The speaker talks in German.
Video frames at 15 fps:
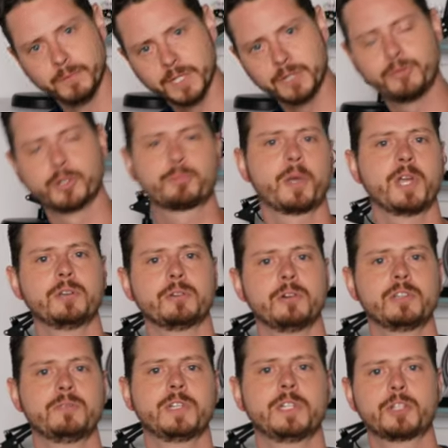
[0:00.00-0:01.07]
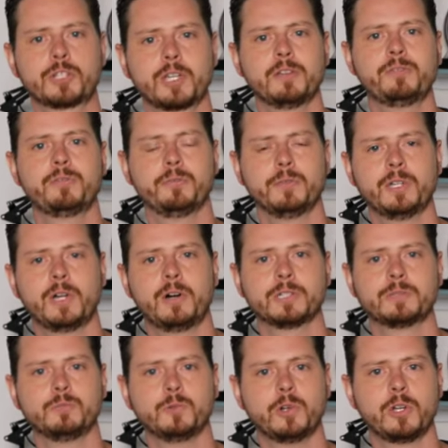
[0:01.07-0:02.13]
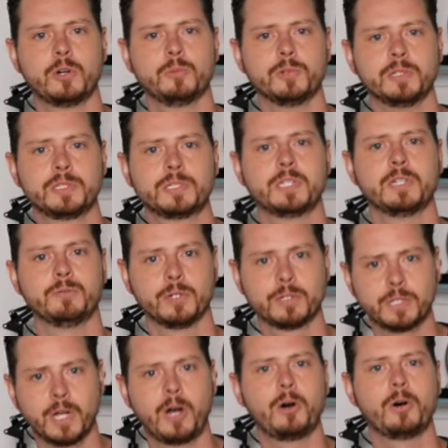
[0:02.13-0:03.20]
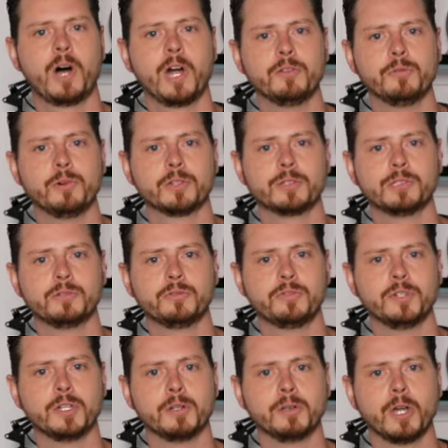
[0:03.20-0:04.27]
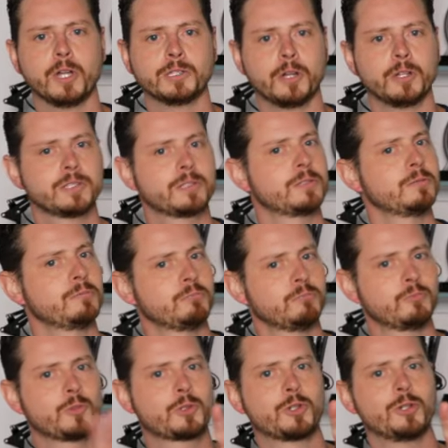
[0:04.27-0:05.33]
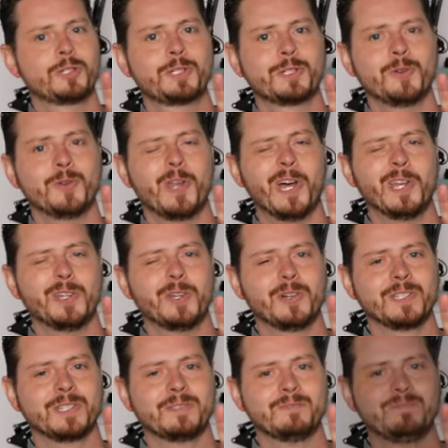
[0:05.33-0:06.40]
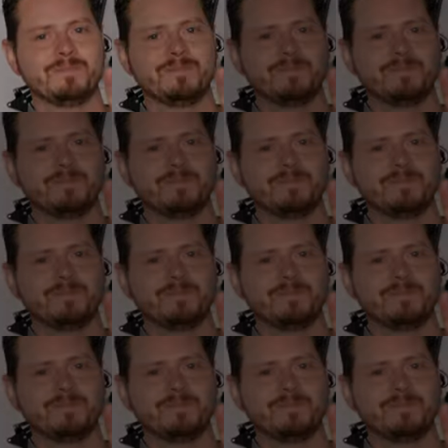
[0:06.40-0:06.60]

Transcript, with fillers: Ich verspreche euch, wenn der Steff wieder aus dem Urlaub ist, der wird da auch Antworten zu finden. Ansonsten, tschüss und adios.